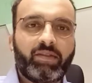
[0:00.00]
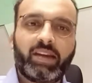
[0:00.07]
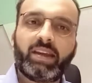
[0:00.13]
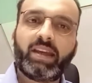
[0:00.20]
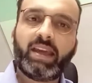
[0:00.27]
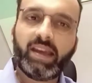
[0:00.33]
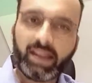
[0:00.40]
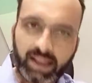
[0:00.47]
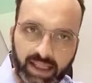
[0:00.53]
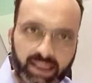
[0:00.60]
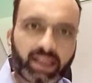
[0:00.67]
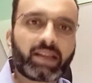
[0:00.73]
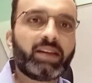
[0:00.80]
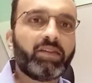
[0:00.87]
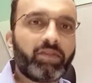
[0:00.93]
वेरी
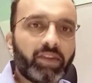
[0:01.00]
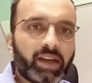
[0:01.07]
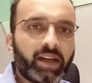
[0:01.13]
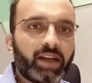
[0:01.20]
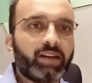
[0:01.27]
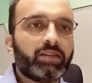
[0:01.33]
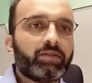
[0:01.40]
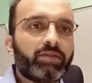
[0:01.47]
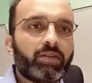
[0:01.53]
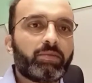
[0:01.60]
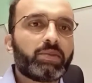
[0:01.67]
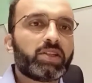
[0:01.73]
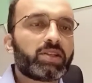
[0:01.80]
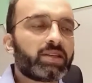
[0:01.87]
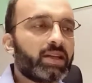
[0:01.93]
इनसिग्निफिकेंट
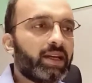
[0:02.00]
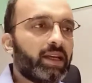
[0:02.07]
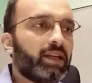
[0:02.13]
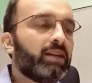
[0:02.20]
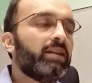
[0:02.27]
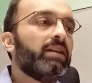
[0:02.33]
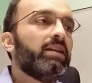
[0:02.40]
फ्रॉम इन